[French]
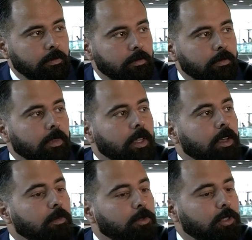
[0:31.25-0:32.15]
Bonjour.
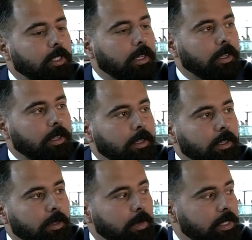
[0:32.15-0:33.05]
Bonjour Tarek
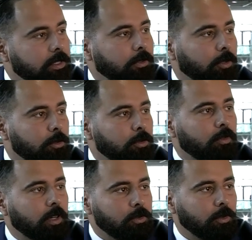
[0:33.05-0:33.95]
et merci de nous
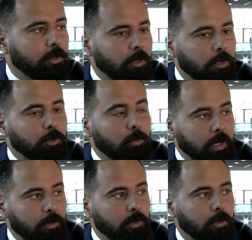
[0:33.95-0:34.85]
recevoir sur euh, ton
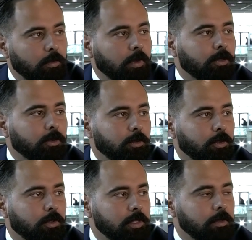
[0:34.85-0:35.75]
plateau, le plateau
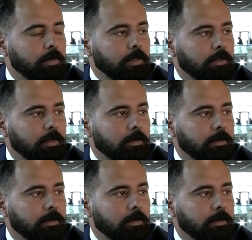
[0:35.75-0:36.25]
de CIB TV.